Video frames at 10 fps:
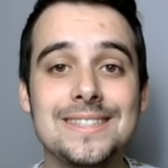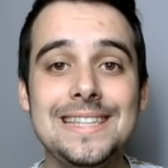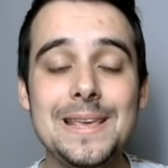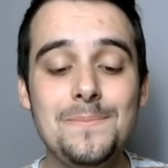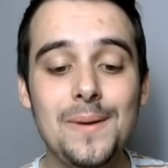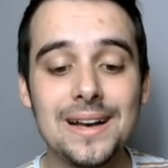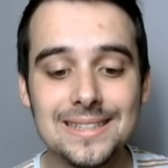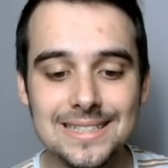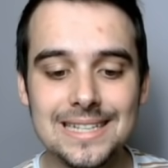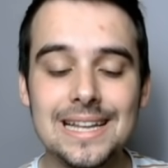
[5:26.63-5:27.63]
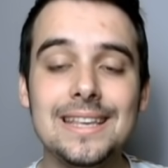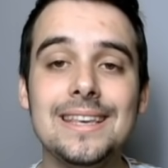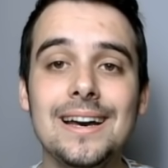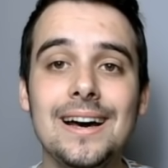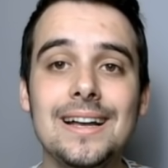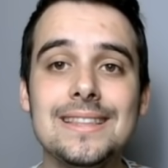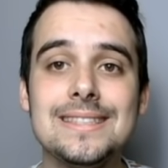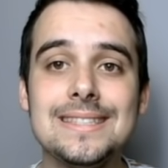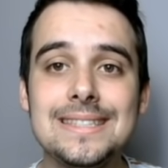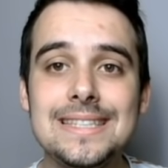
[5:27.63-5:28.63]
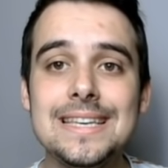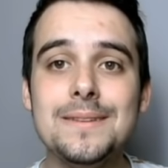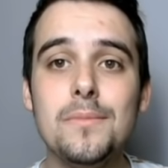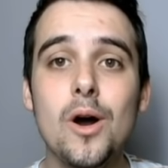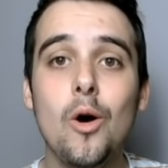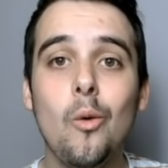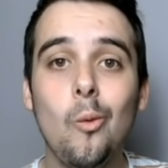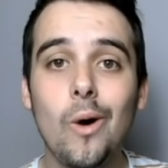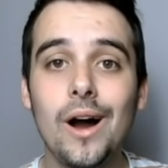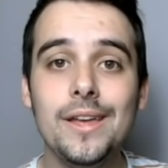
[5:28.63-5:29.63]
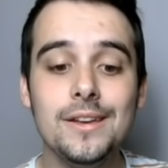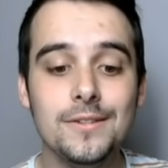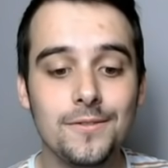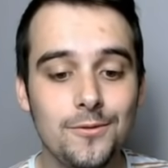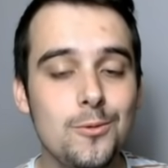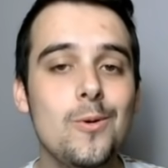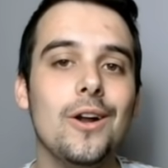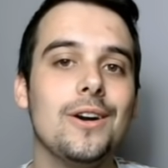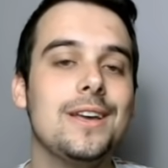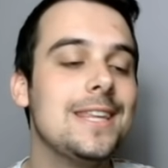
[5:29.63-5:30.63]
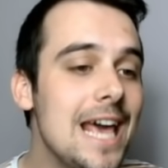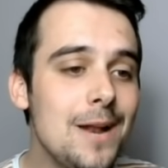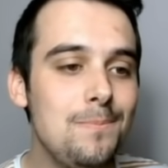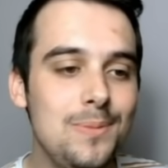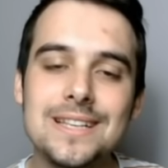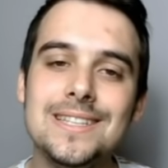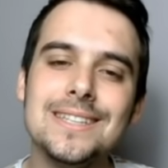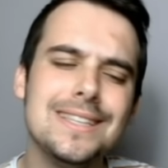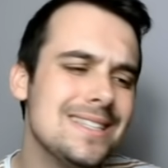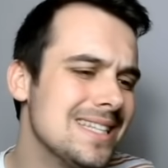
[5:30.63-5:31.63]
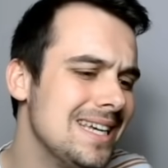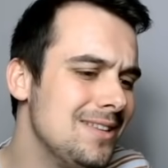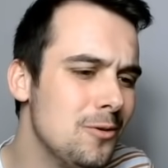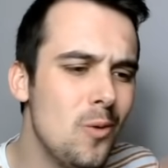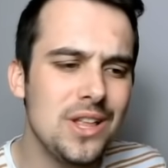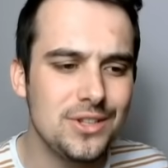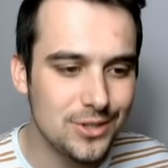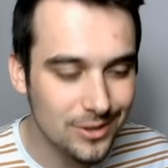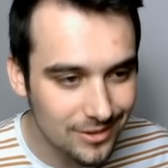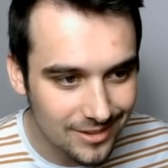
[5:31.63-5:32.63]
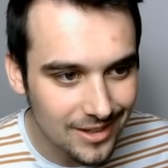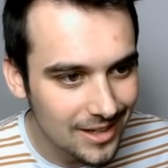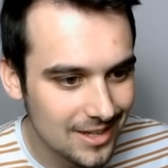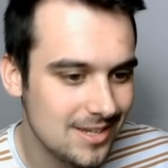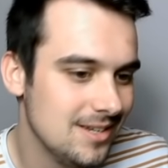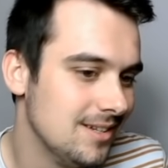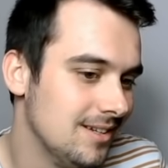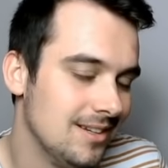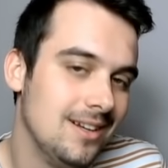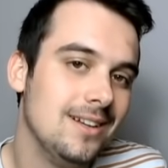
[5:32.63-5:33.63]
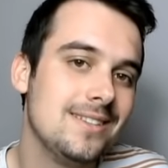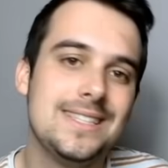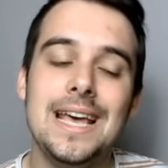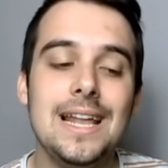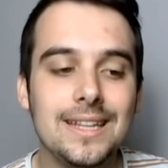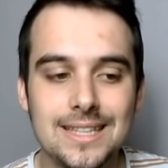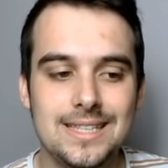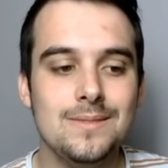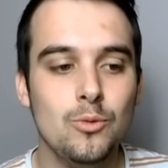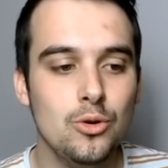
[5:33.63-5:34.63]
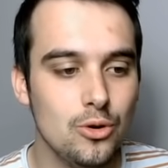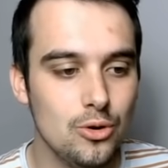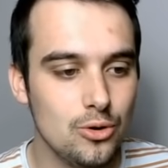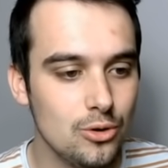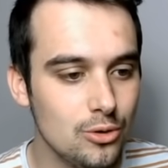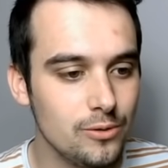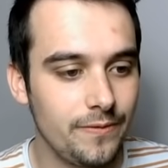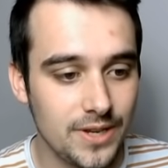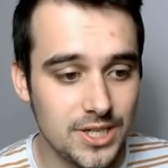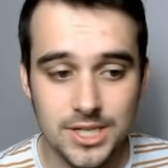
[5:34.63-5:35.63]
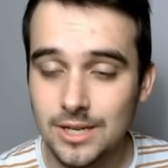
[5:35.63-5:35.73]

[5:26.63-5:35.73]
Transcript: c'est parti les gars Team Waifu. Alors quel plaisir ça serait de one-shot celle qui me fait chier.